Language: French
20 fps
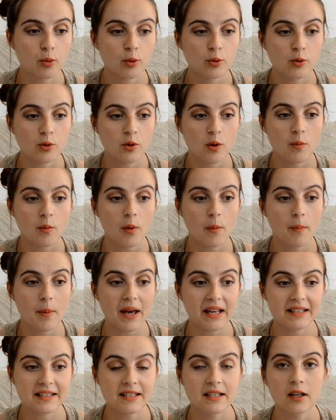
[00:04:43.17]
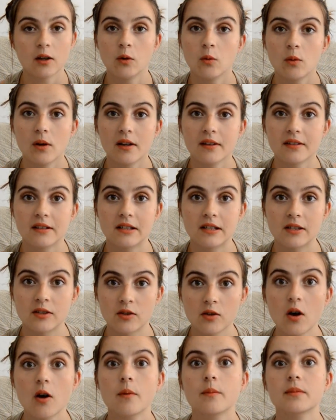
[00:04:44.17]
pour justement partir loin
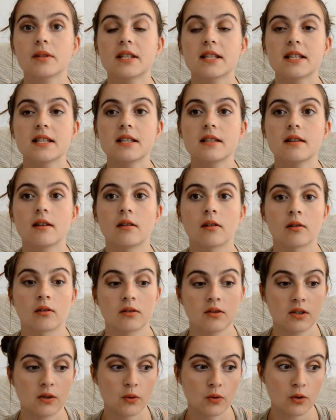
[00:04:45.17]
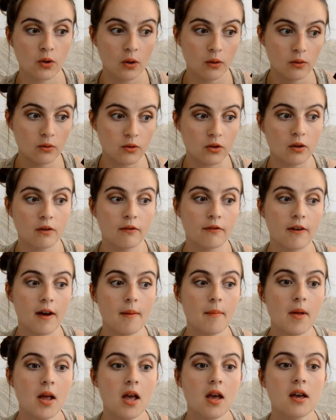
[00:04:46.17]
des hommes qui, euh, ce genre de jeunes
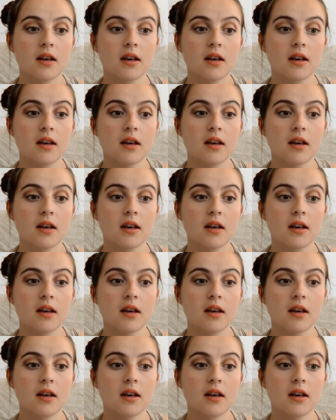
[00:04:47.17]
femmes,